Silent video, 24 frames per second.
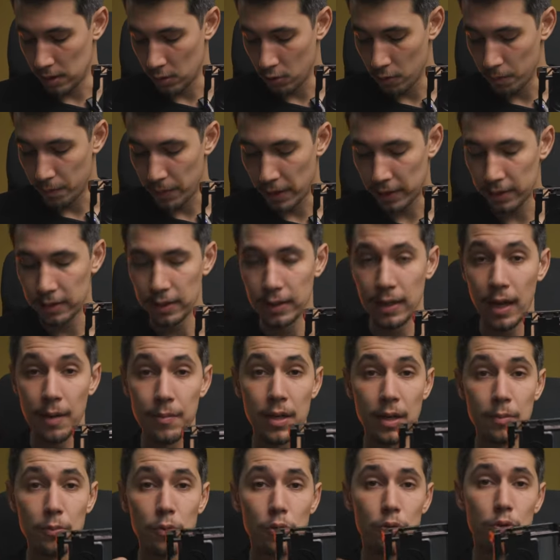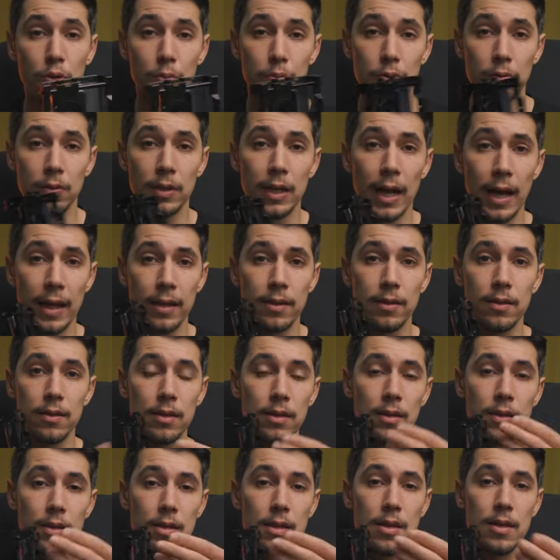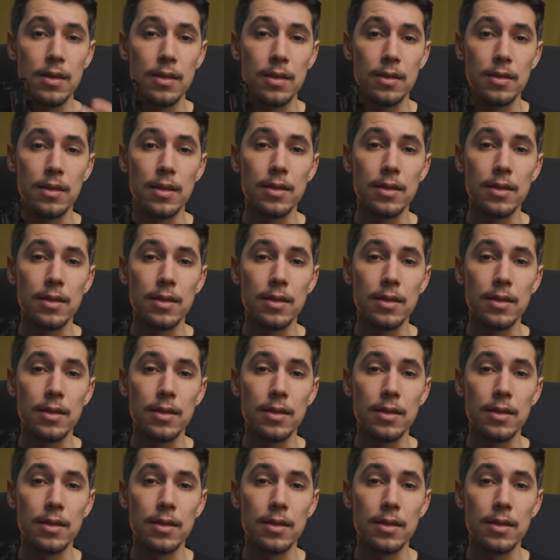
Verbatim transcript: i comparti camera molto più grandi dei,